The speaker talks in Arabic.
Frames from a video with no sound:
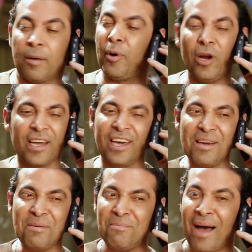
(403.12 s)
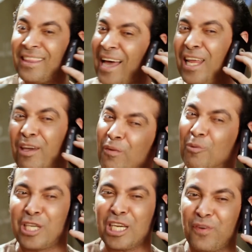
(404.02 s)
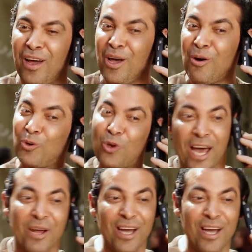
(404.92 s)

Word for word: طب بقول لك ايه معدي عليكي في المستشفى ونروح انا